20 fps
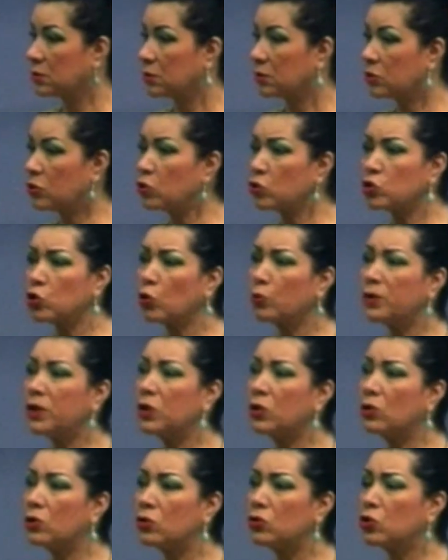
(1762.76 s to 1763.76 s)
Dios no
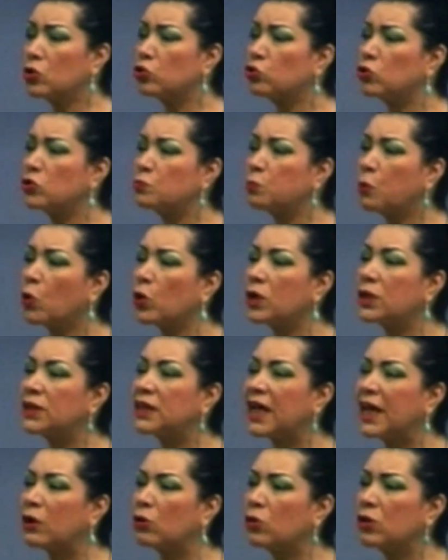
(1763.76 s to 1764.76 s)
vino, Dios no es
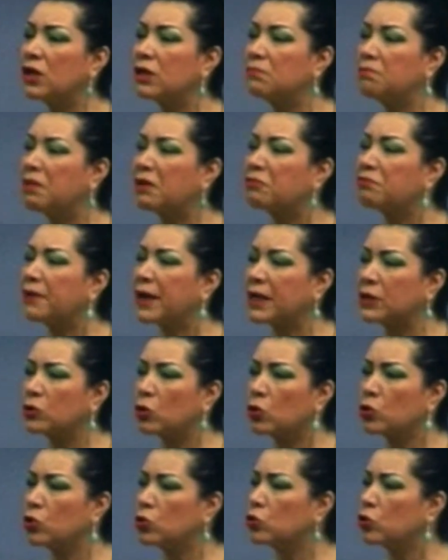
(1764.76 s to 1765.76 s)
poquitero ni
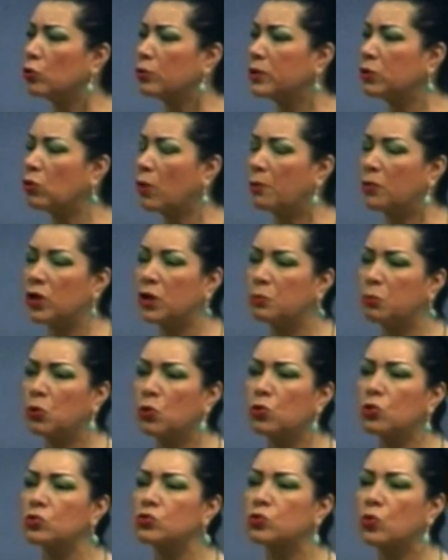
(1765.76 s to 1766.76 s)
imperfecto. Dios no vino a morir por
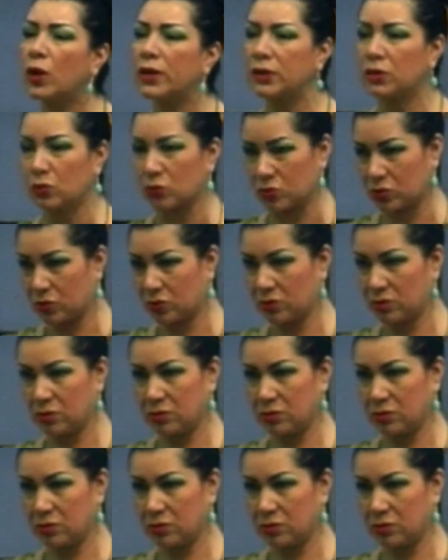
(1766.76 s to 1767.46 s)
unos cuantos.